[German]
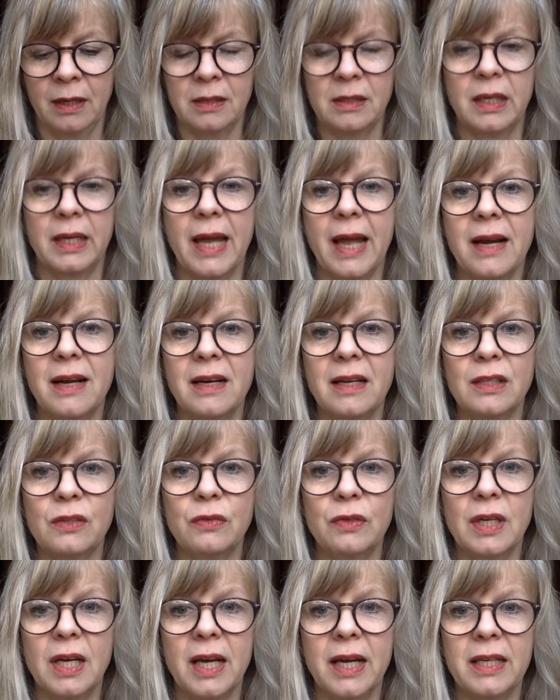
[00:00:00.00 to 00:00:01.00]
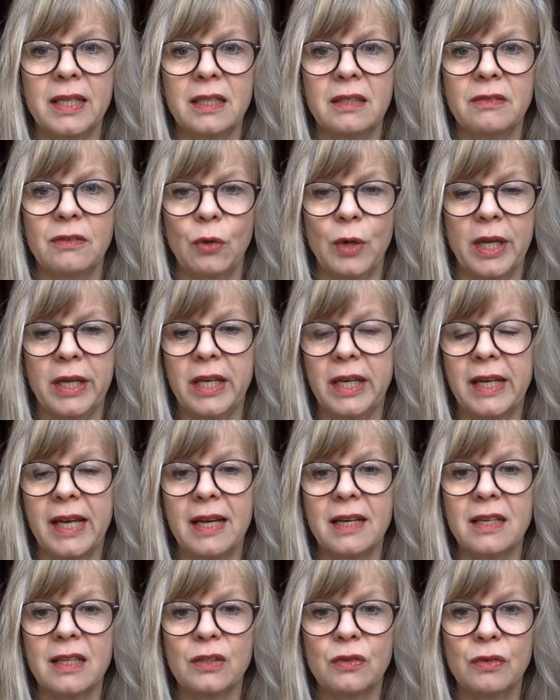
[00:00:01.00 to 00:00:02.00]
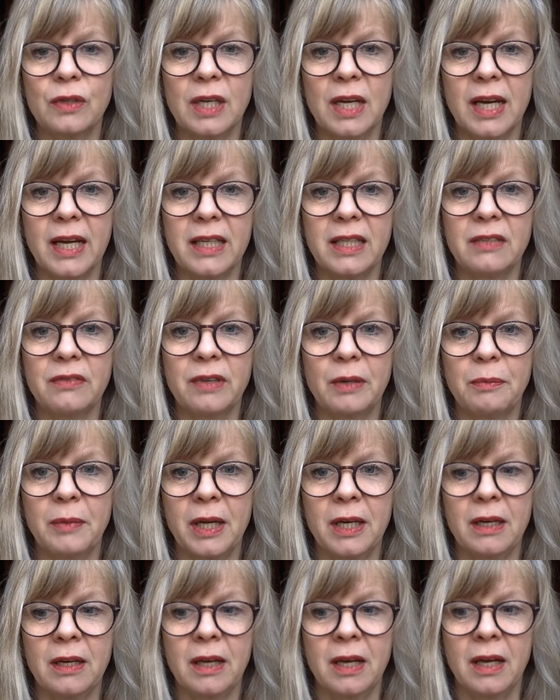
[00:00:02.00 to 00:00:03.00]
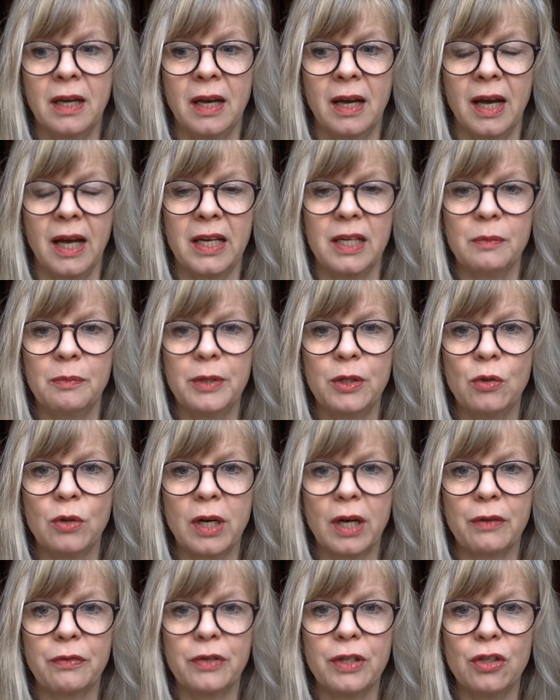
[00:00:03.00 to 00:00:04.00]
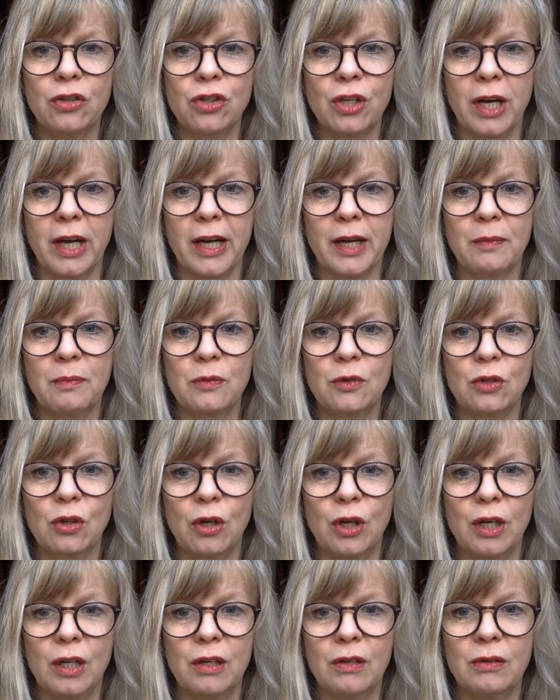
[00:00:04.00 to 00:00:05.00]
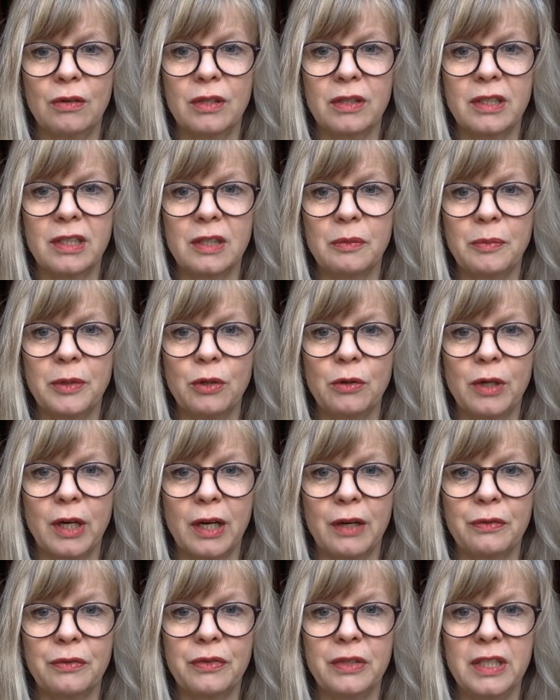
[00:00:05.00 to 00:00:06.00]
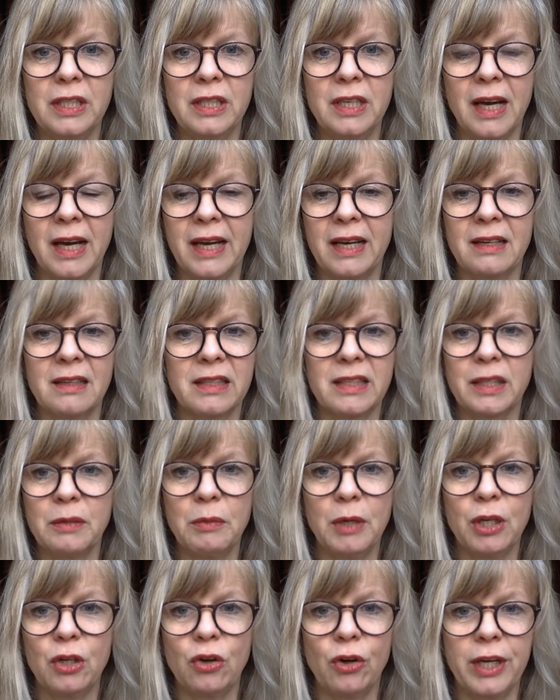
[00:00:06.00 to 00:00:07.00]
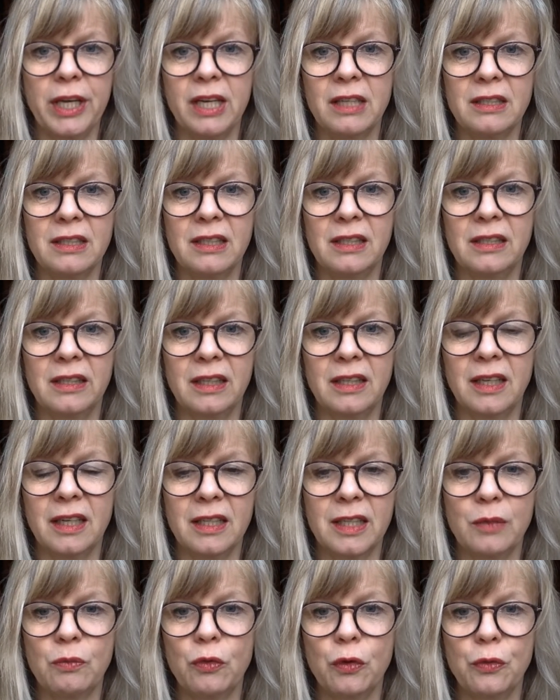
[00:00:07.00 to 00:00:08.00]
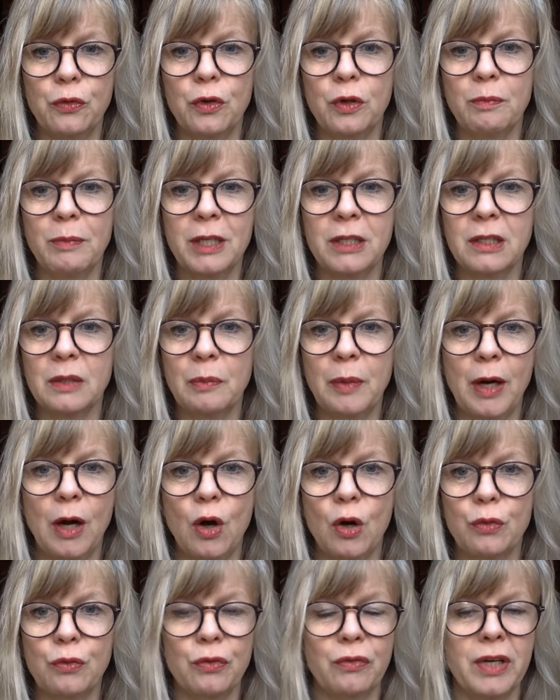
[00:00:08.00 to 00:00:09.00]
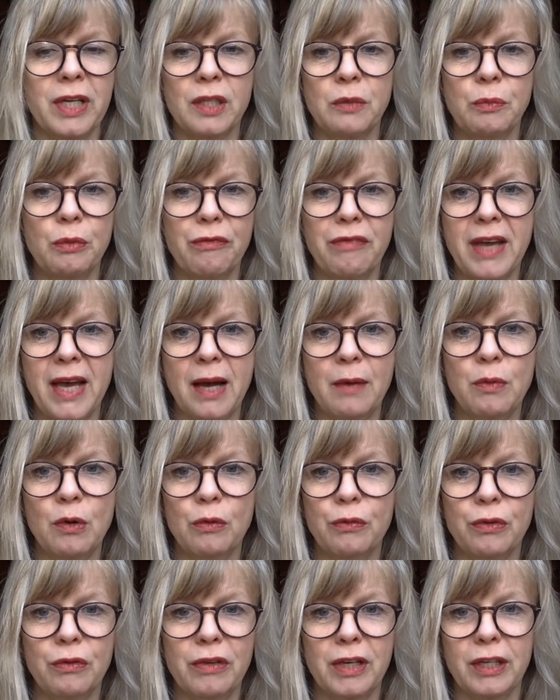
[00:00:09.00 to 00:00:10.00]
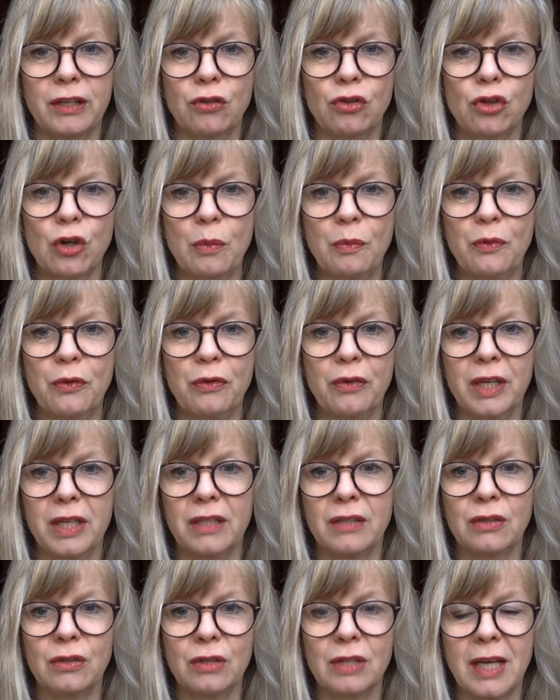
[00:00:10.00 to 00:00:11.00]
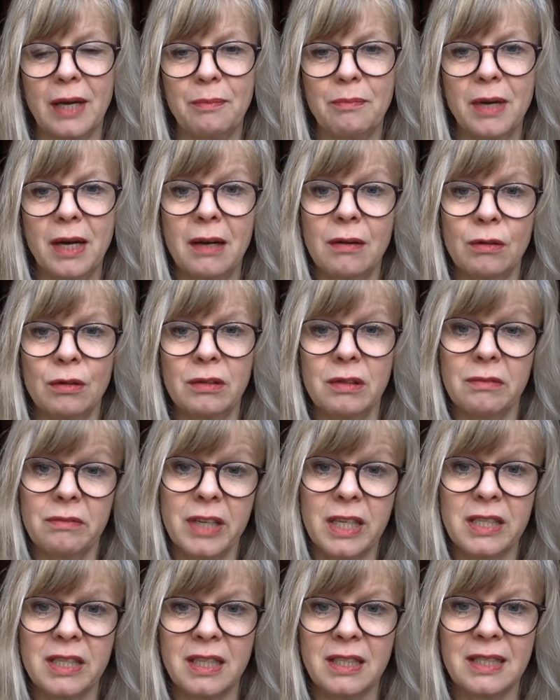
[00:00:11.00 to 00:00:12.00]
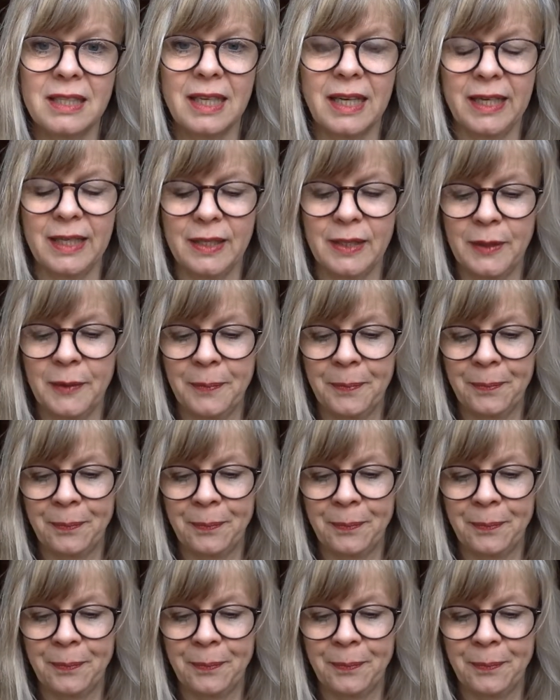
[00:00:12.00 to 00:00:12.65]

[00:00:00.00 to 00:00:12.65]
Sie kennen das vielleicht oder ihr kennt das vielleicht, wenn man eine Biografie schreiben soll und diese Biografie eigentlich immer neu erzählt, je nachdem, wofür man sie braucht, für welche Bewerbung, für welchen Job, für welchen Zusammenhang und in welcher Zeit.